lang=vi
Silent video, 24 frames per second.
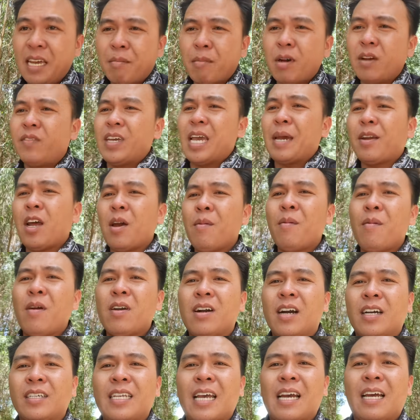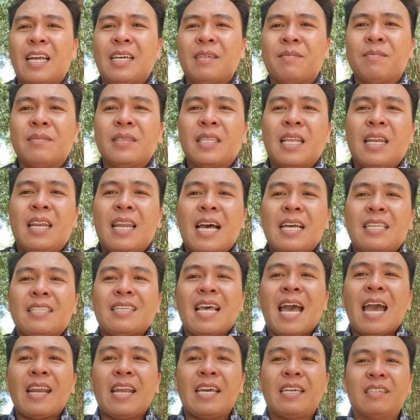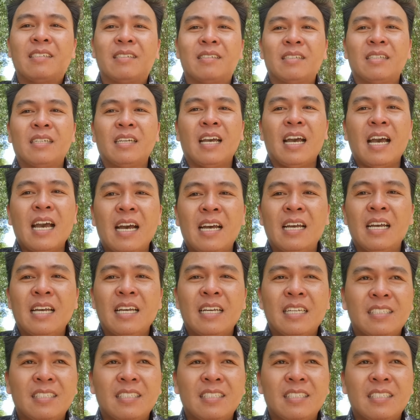Bởi vì em nói với mọi người rằng ấy, là gia đình ha,